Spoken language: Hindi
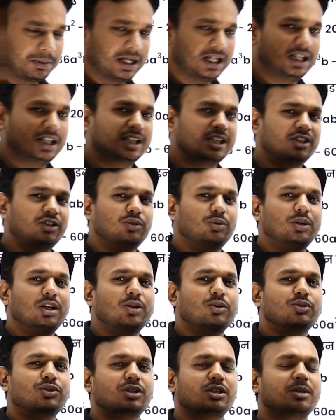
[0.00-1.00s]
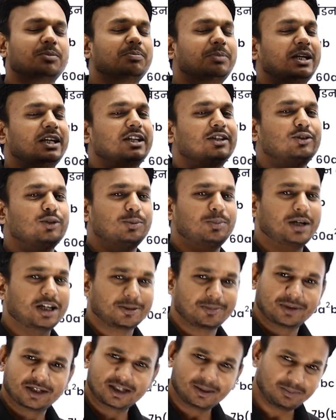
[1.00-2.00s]
पहले के सोलह क्वेश्चन हम पहले दो
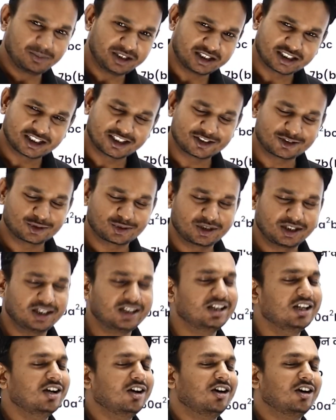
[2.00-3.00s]
पार्ट में कंप्लीट कर चुके हैं